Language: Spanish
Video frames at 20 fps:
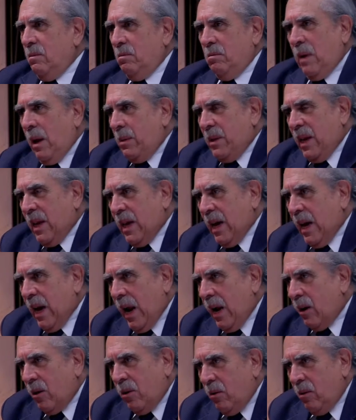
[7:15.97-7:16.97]
Va a brincar
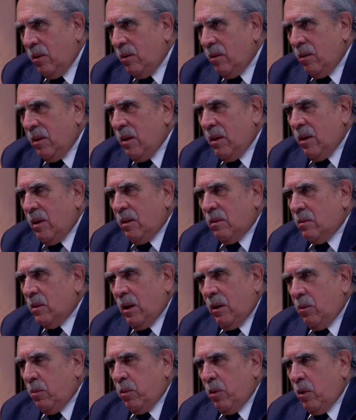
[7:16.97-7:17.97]
algo. Te
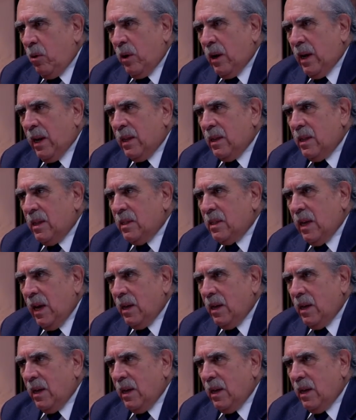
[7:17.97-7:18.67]
lo puedo garantizar.